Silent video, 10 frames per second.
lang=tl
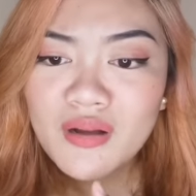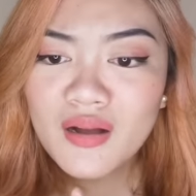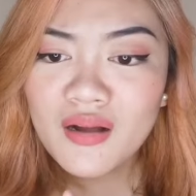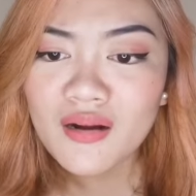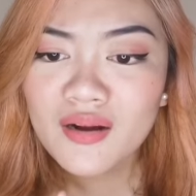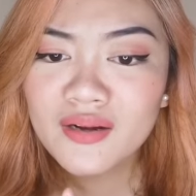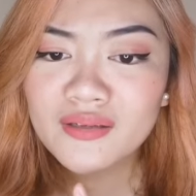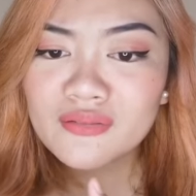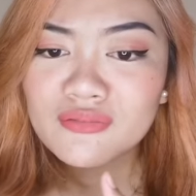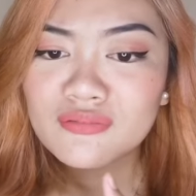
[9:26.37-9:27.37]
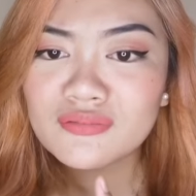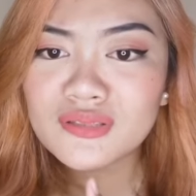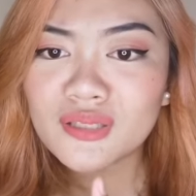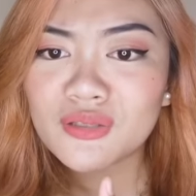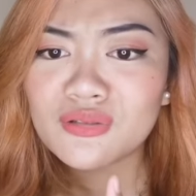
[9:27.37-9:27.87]
Mark! Cool,
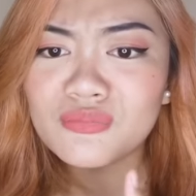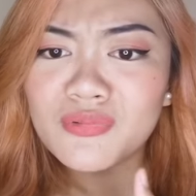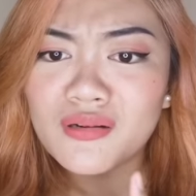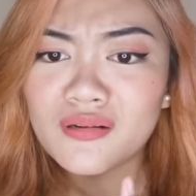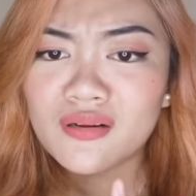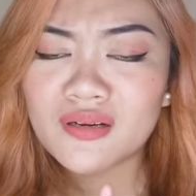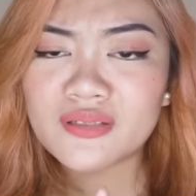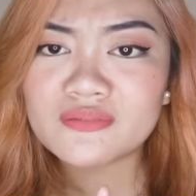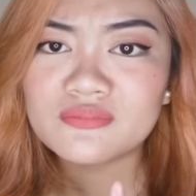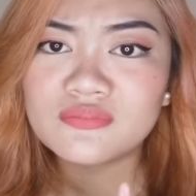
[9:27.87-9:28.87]
thank you, Mark!